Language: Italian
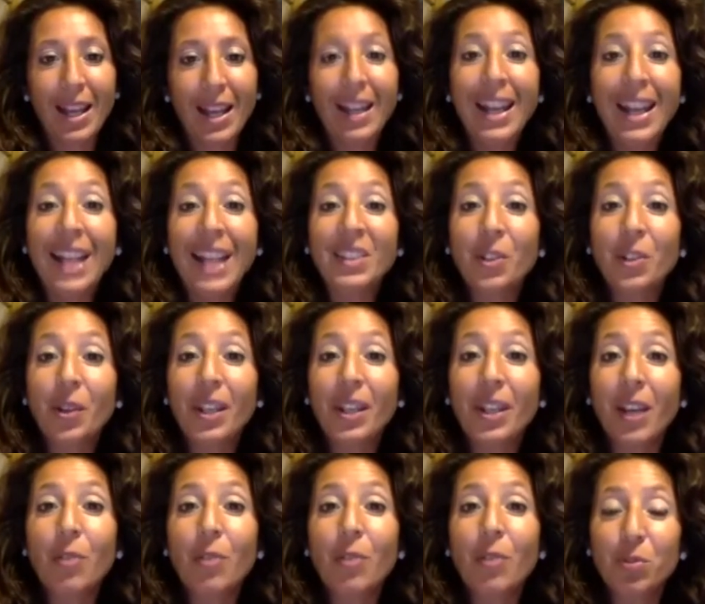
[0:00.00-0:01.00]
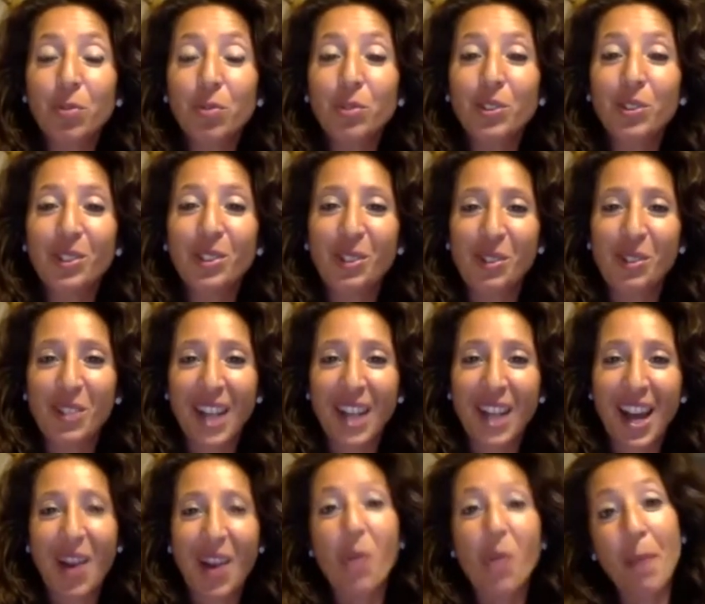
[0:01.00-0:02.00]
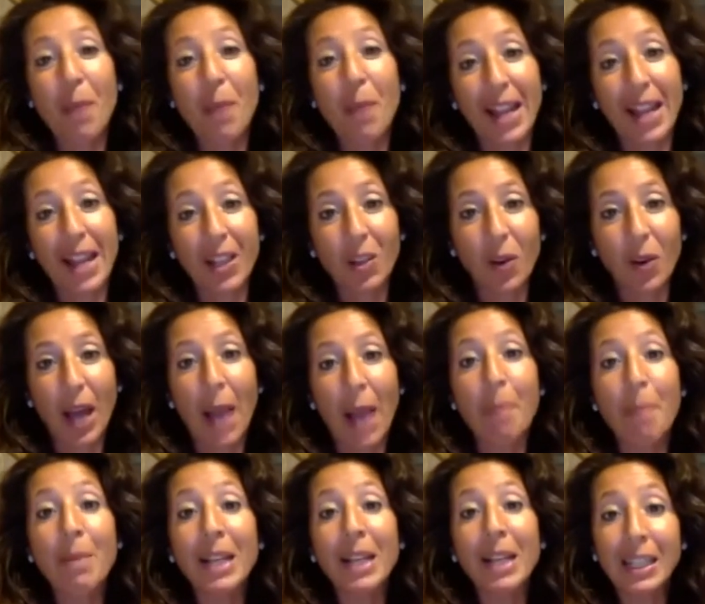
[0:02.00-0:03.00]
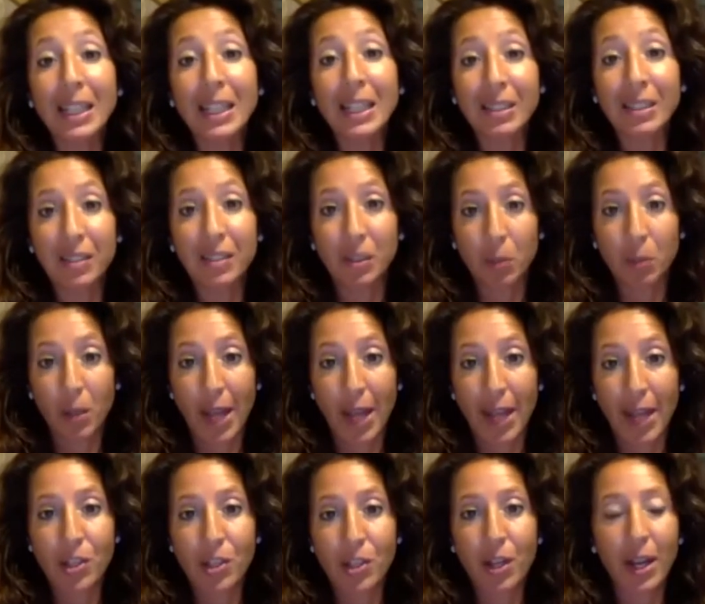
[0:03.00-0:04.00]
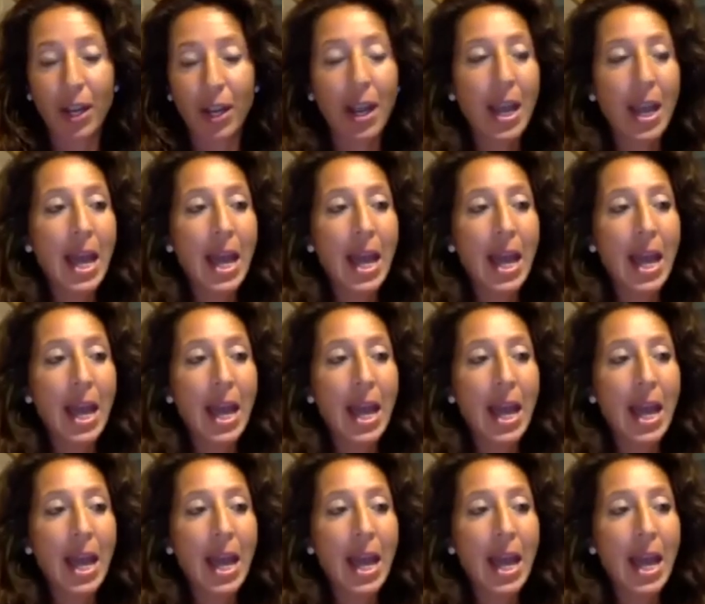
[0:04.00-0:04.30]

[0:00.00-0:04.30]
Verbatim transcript: la teoria non funziona, o meglio, è bellissimo leggere,